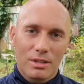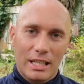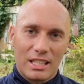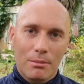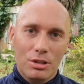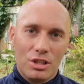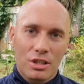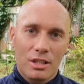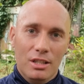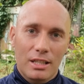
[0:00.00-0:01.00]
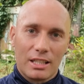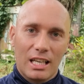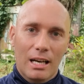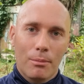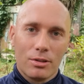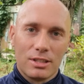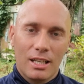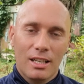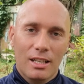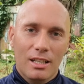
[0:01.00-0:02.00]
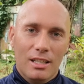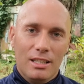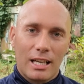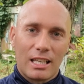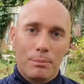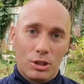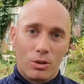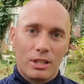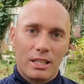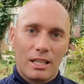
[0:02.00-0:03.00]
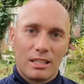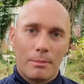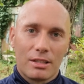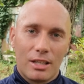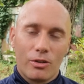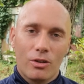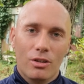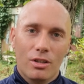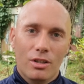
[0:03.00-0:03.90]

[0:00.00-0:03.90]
jakie myśli, jakie emocje, jakie przekonania na temat tego,